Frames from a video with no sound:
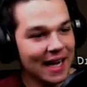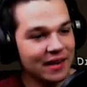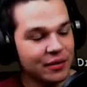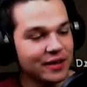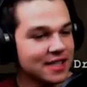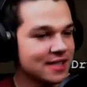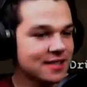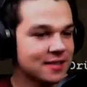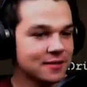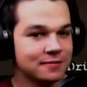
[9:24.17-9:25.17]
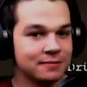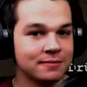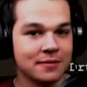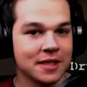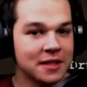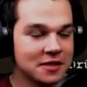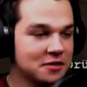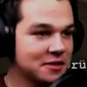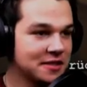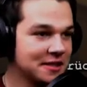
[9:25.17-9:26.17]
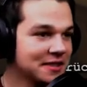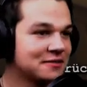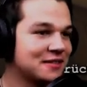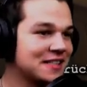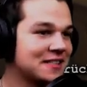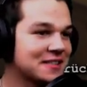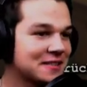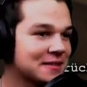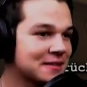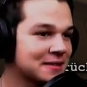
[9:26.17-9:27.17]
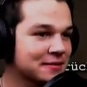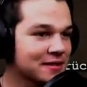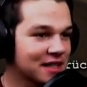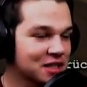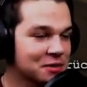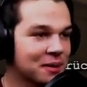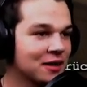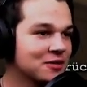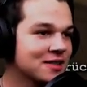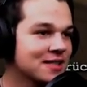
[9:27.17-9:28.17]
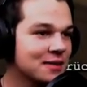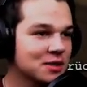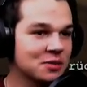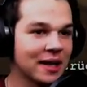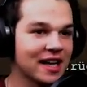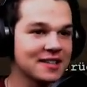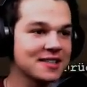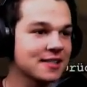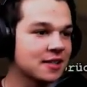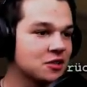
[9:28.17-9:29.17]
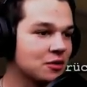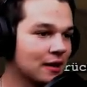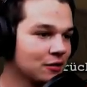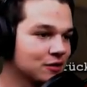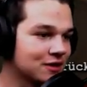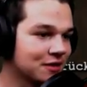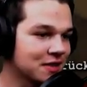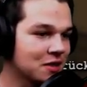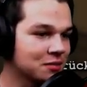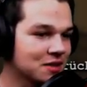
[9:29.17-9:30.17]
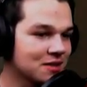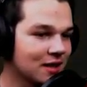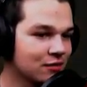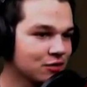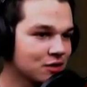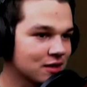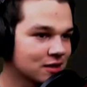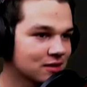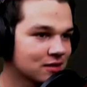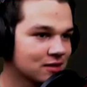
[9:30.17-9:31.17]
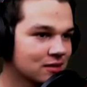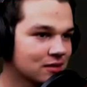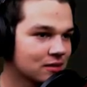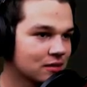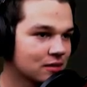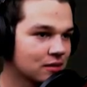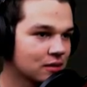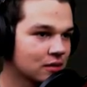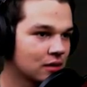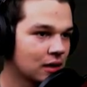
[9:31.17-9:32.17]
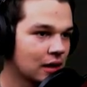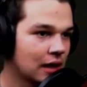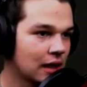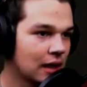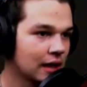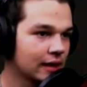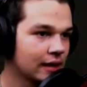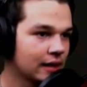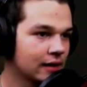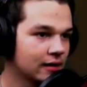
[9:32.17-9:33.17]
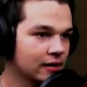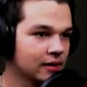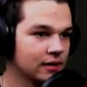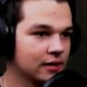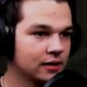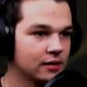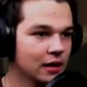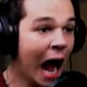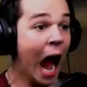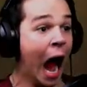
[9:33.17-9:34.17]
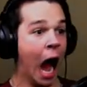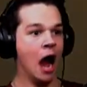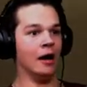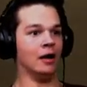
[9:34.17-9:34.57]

Einfach weil es sich nicht so zieht, weil es äh, weniger Spannung ist. Aber zum anderen ist es halt so laut. Ich weiß nicht, ob das einen Einfluss hat. Ah, nee, nee. Die, die... Ah!